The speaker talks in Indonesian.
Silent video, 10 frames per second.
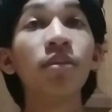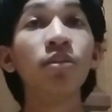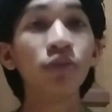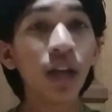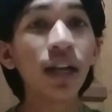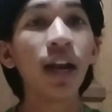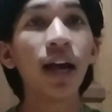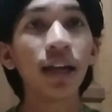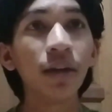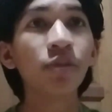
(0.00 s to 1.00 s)
Pemuda
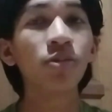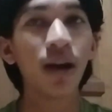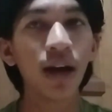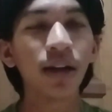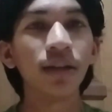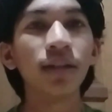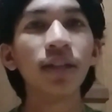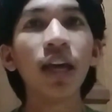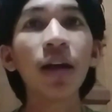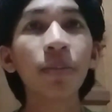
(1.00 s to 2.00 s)
adalah agen perubahan
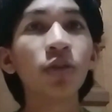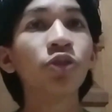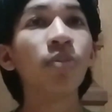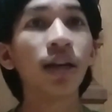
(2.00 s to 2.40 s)
Dialah penerus